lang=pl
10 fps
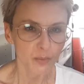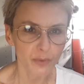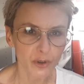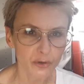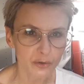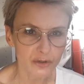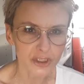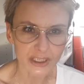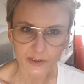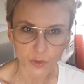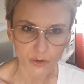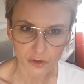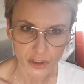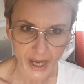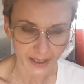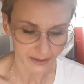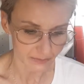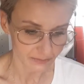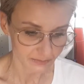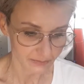Pojutrze słowo
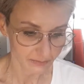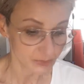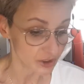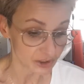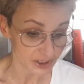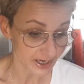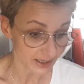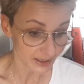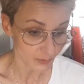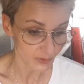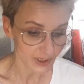daję. Przysięgał.